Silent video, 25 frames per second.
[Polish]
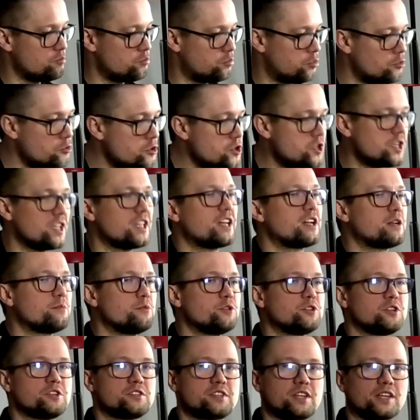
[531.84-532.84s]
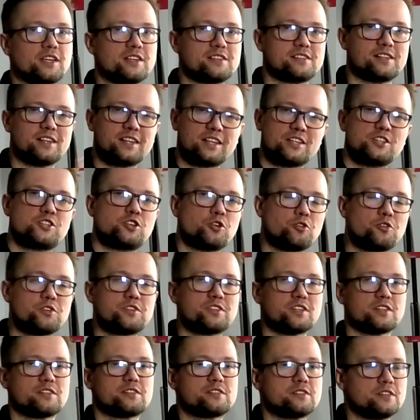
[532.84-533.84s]
e, pójście na ryby to jest takie zajęcie
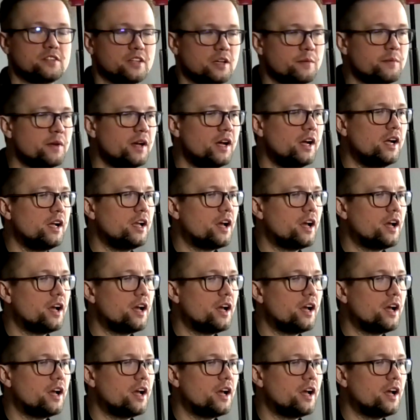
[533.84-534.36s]
ojca z synem